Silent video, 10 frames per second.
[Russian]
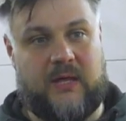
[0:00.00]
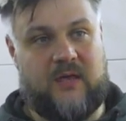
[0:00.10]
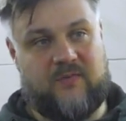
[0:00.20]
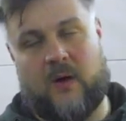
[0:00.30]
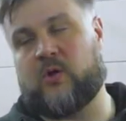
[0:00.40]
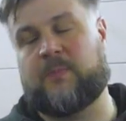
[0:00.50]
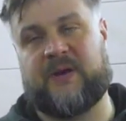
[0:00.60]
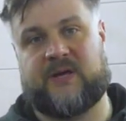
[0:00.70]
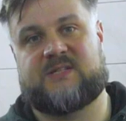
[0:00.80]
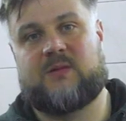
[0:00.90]
И в какой-то
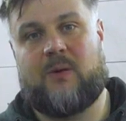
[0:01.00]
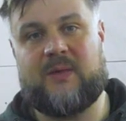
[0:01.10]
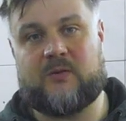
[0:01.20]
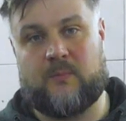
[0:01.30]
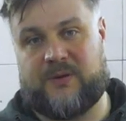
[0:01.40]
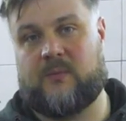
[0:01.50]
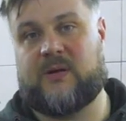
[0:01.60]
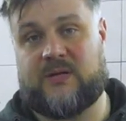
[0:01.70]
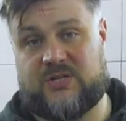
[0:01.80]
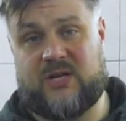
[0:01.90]
прекрасный момент он
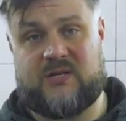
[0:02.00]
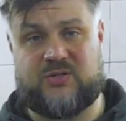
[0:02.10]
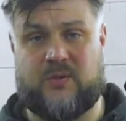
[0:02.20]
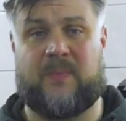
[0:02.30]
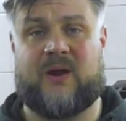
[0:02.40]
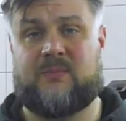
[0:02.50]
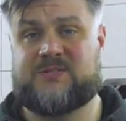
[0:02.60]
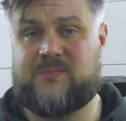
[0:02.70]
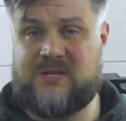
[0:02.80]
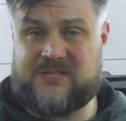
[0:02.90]
принимает решение, что пора
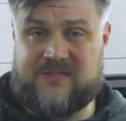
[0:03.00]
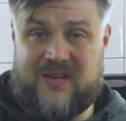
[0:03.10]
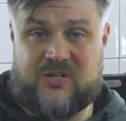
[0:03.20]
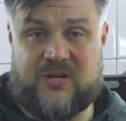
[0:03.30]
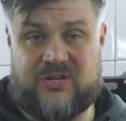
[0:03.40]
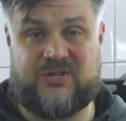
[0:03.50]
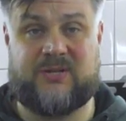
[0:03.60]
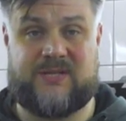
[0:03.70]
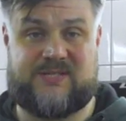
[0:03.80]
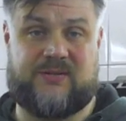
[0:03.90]
бы сменить свечи,
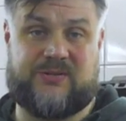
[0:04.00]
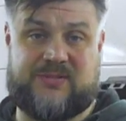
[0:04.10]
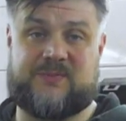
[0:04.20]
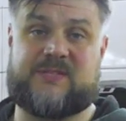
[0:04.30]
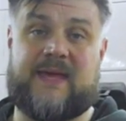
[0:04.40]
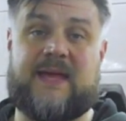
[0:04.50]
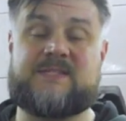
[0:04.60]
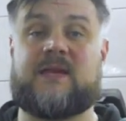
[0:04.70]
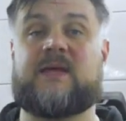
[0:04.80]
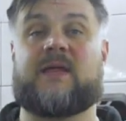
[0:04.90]
решил это сделать
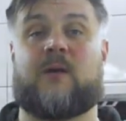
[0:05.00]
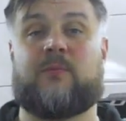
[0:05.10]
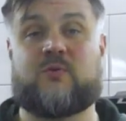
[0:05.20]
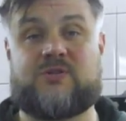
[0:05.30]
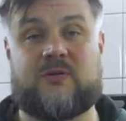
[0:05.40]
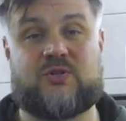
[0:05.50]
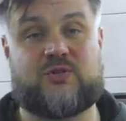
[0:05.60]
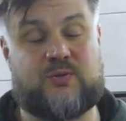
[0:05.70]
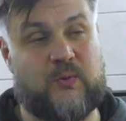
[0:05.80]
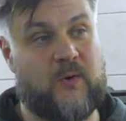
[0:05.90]
самостоятельно, и так получилось,
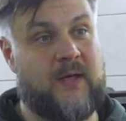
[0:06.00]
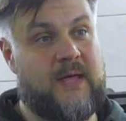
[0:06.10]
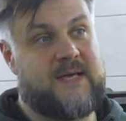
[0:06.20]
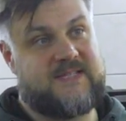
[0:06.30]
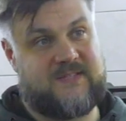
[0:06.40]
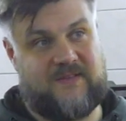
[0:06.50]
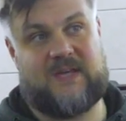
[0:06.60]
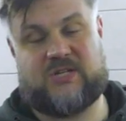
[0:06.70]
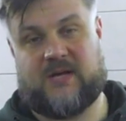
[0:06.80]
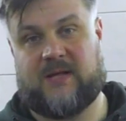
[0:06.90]
что
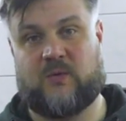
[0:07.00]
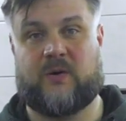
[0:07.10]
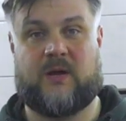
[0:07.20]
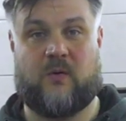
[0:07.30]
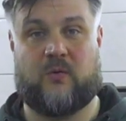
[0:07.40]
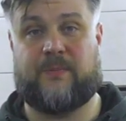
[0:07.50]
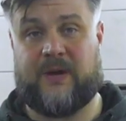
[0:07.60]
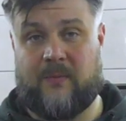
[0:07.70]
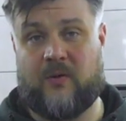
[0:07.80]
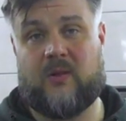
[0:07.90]
свечи, которые он
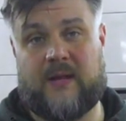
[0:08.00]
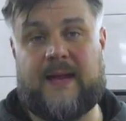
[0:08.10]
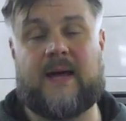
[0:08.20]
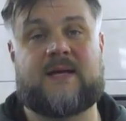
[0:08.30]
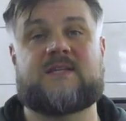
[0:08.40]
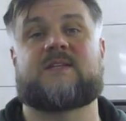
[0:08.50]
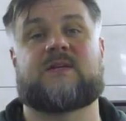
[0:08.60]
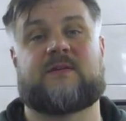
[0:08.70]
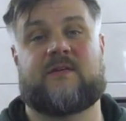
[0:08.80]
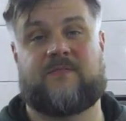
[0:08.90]
приобрел, они
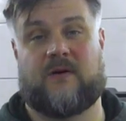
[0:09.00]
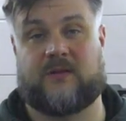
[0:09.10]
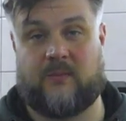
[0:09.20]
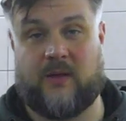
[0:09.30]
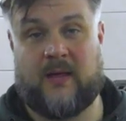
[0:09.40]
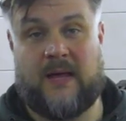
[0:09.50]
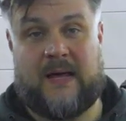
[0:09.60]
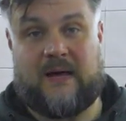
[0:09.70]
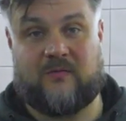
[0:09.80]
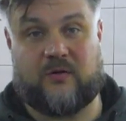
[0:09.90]
оказались контрафактными.
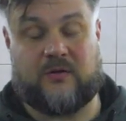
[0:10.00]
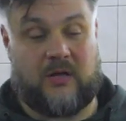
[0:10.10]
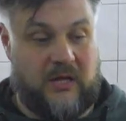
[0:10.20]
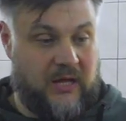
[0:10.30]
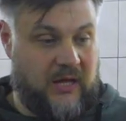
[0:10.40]
Вот.